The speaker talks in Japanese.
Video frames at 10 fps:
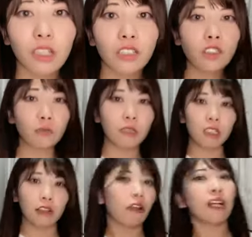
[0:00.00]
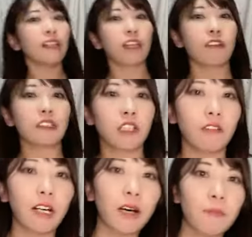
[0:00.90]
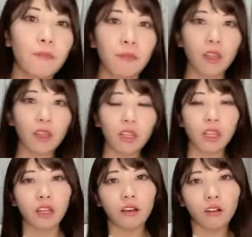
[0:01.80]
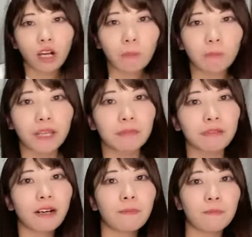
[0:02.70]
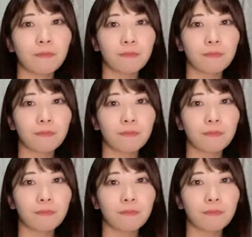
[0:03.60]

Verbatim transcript: えちょっとまた分かんないわそれは乾杯日は